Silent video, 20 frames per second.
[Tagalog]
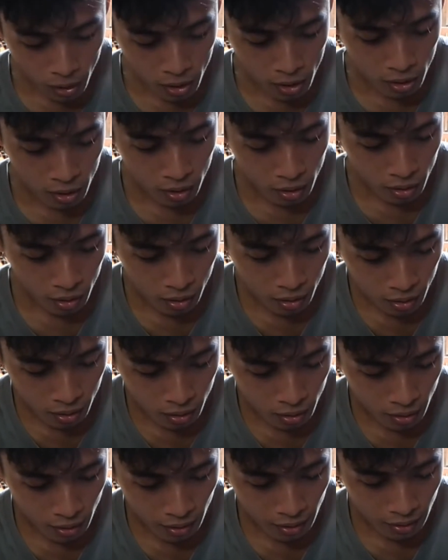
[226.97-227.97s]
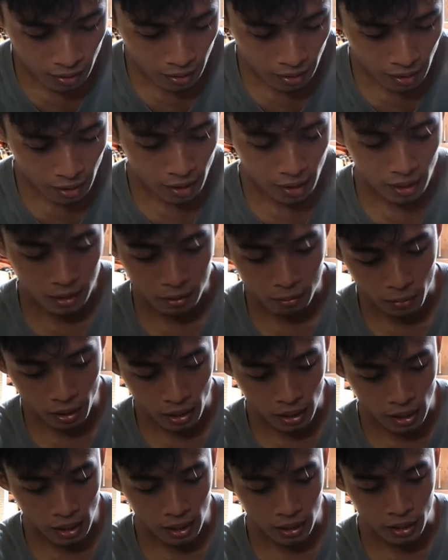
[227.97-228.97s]
may at
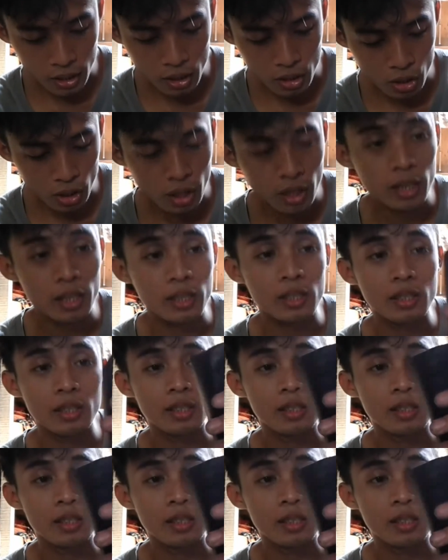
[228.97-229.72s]
may lalagyan siya guys